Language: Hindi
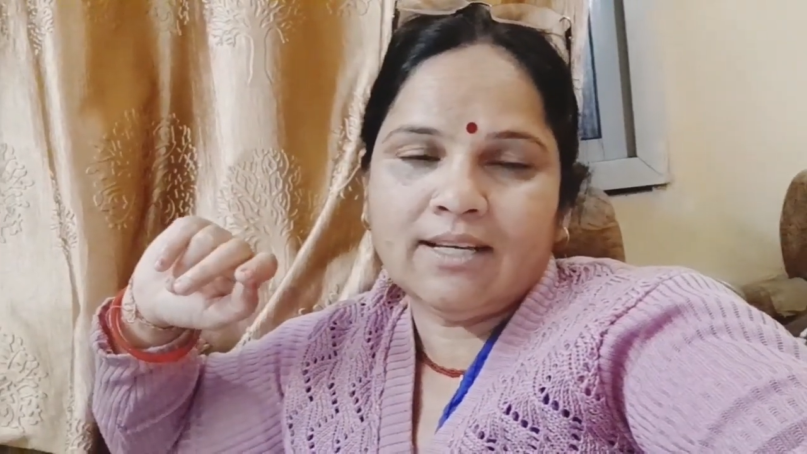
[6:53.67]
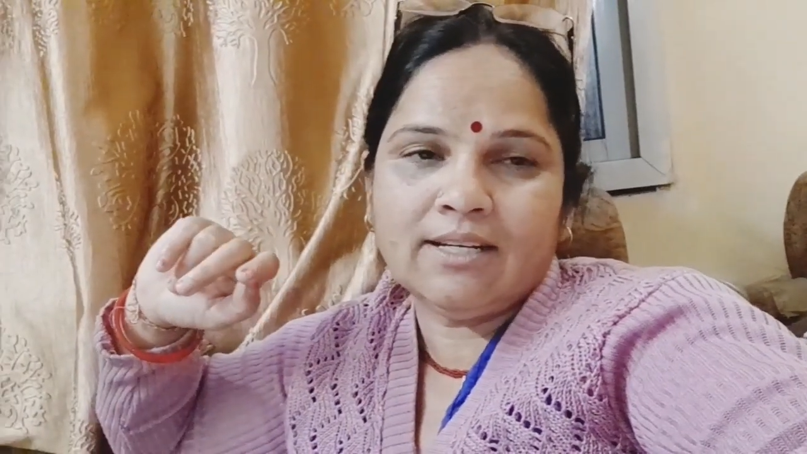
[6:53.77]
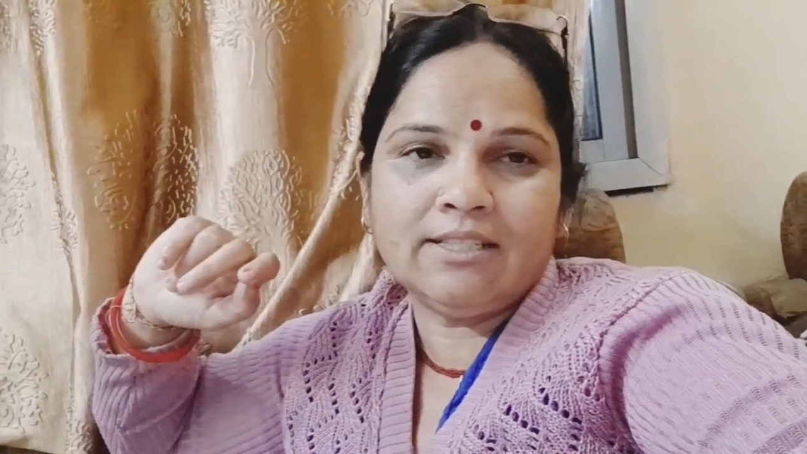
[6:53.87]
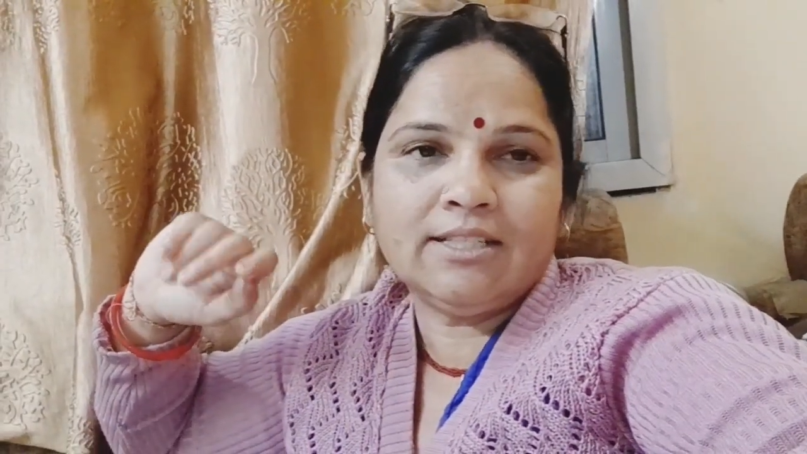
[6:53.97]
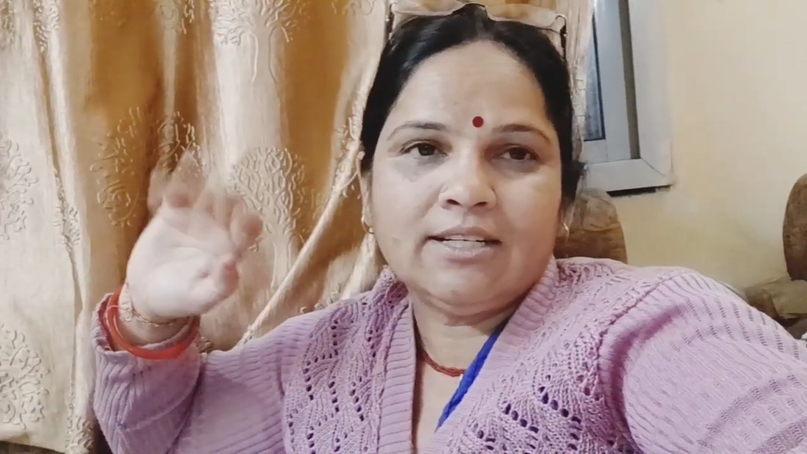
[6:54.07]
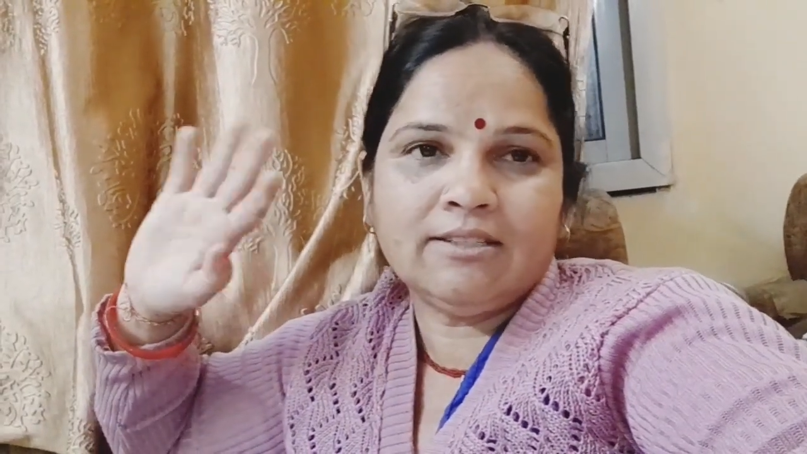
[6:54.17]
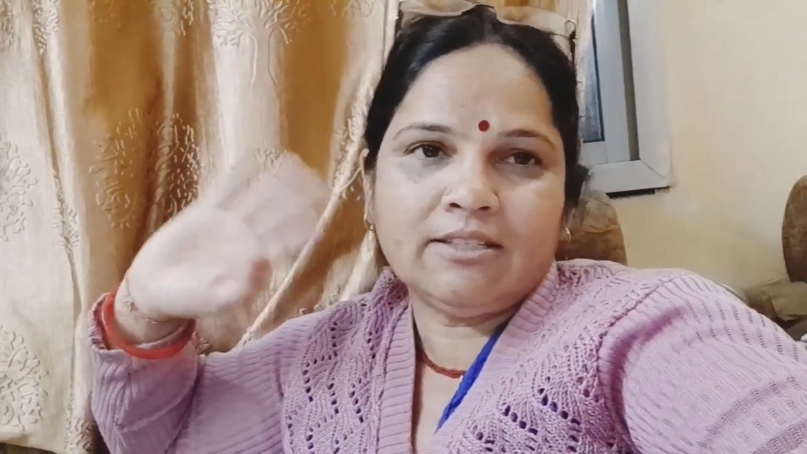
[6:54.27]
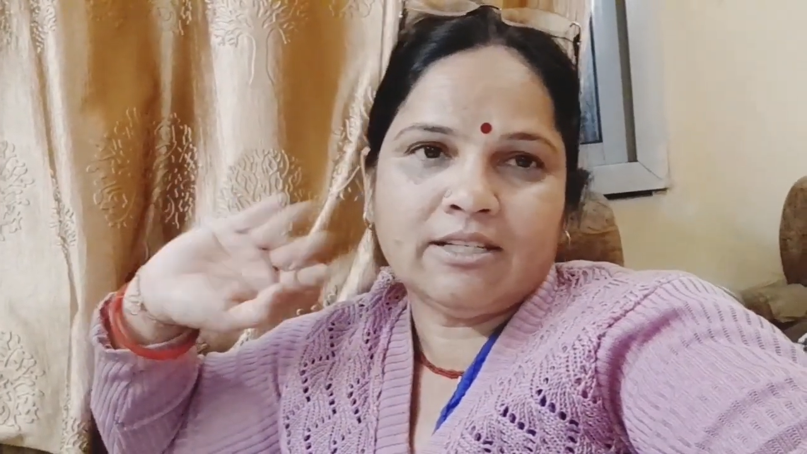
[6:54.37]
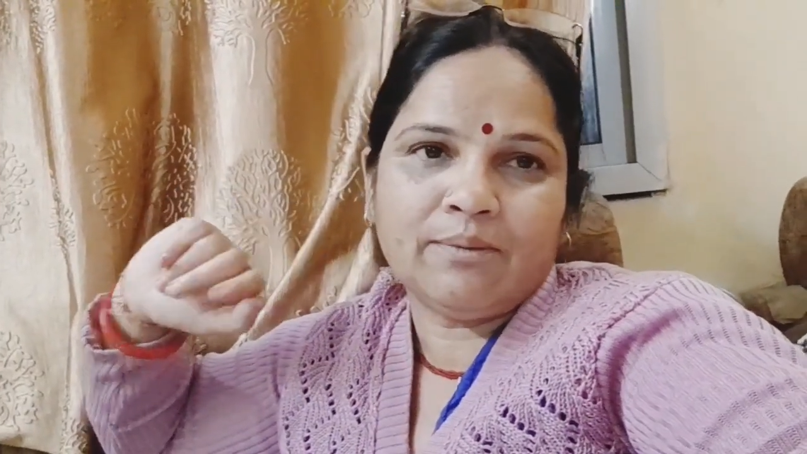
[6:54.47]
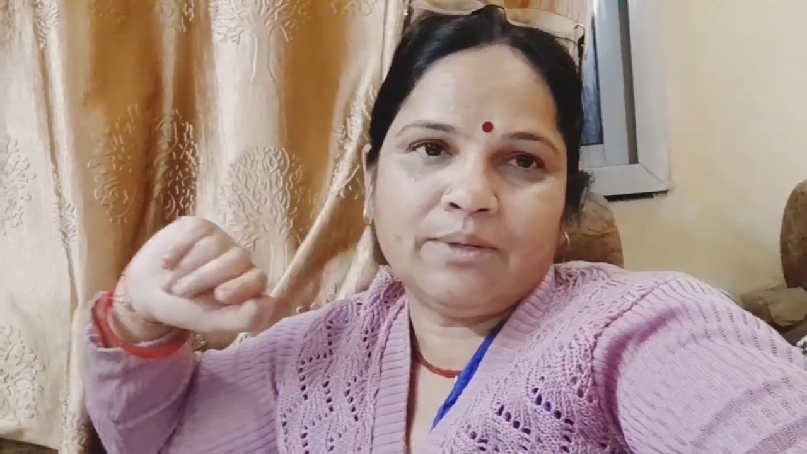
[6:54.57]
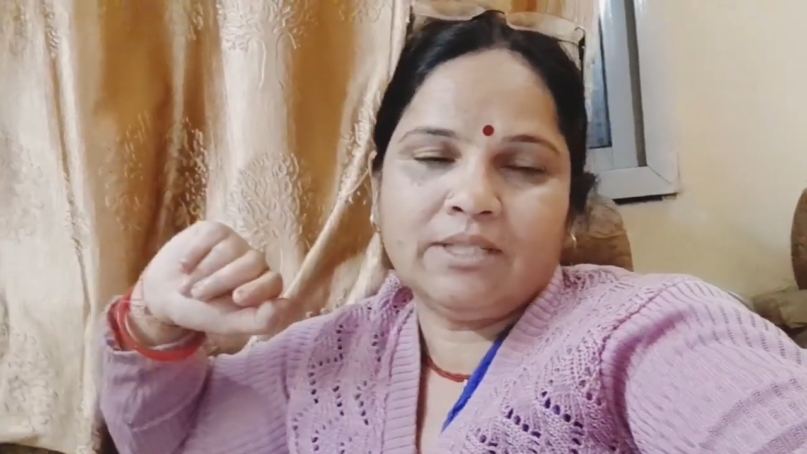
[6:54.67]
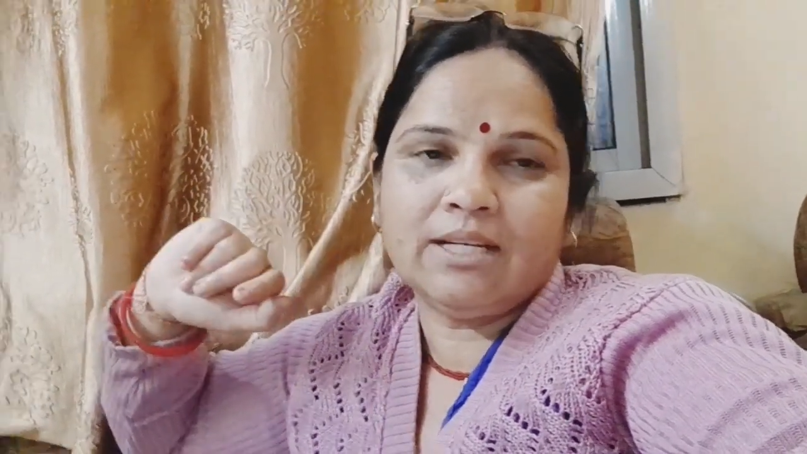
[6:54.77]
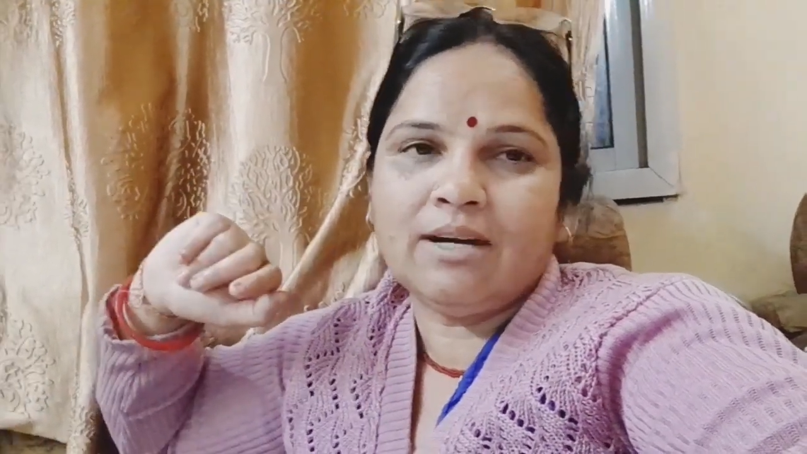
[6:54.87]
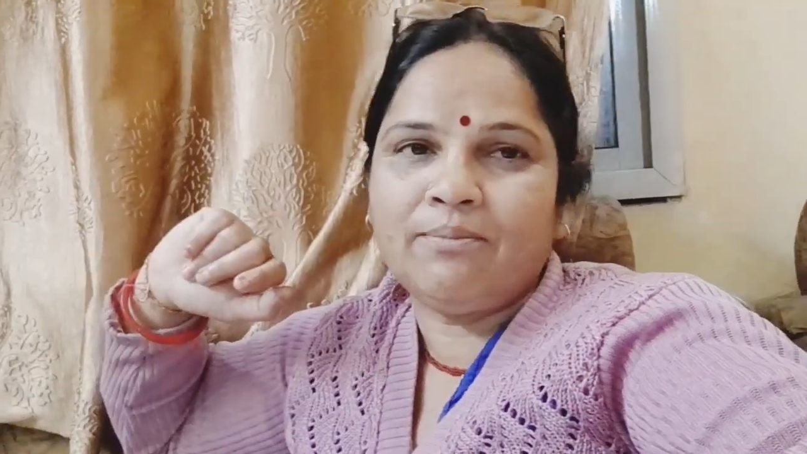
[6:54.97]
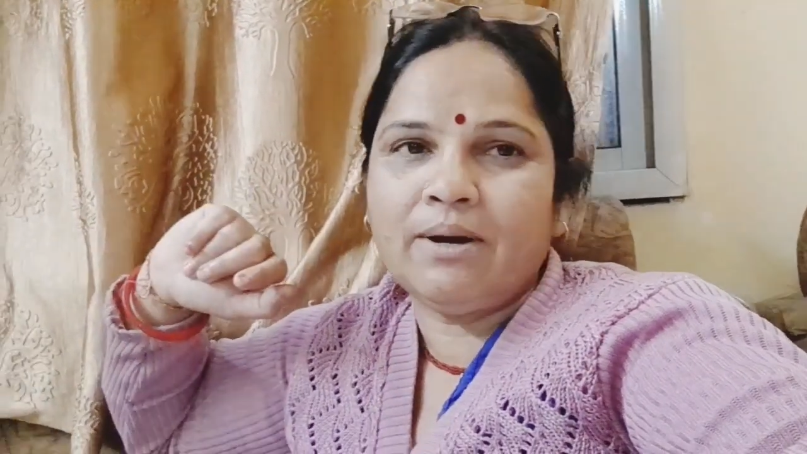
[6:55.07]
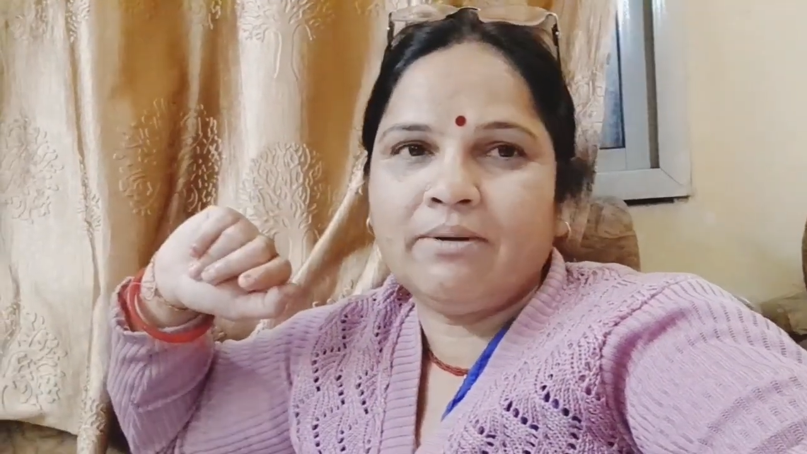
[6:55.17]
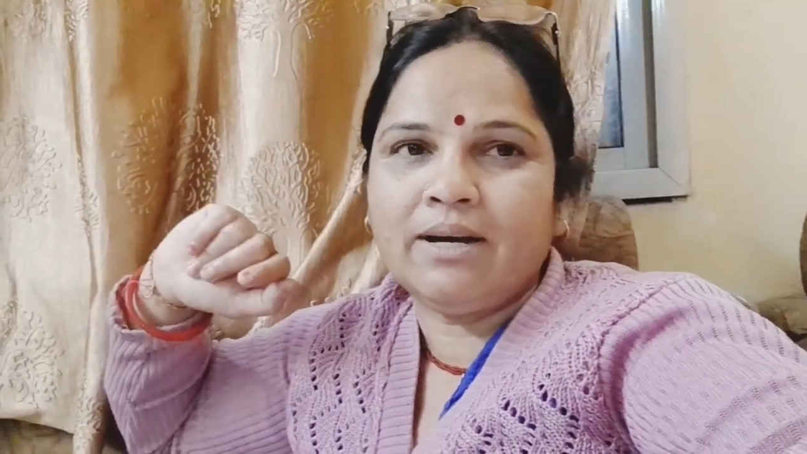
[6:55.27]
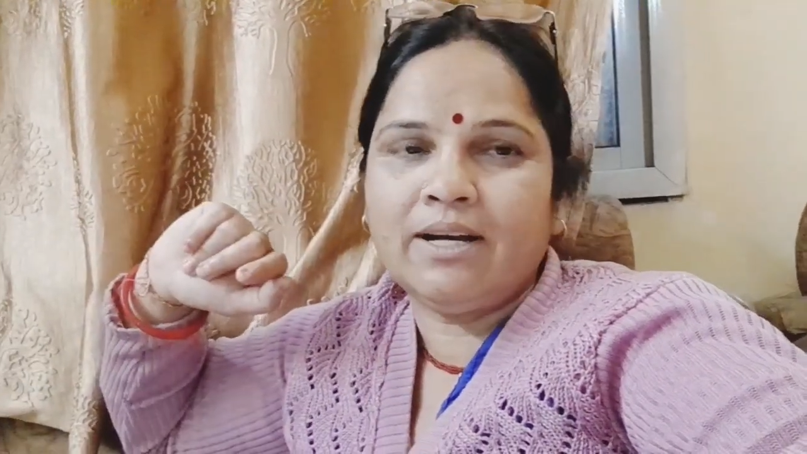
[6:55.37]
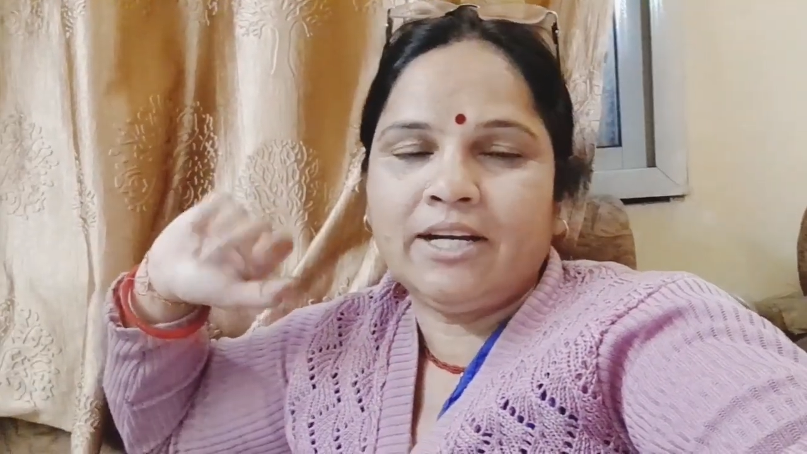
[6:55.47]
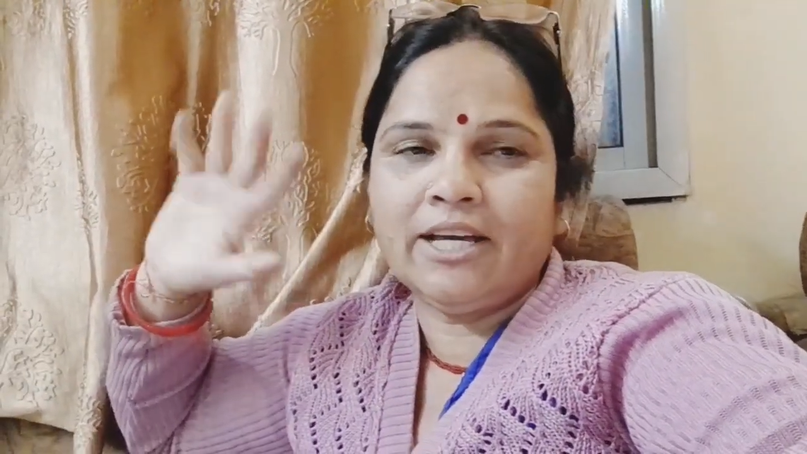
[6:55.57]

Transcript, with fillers: शेयर कीजिएगा सब्सक्राइब कीजिएगा बाय बाय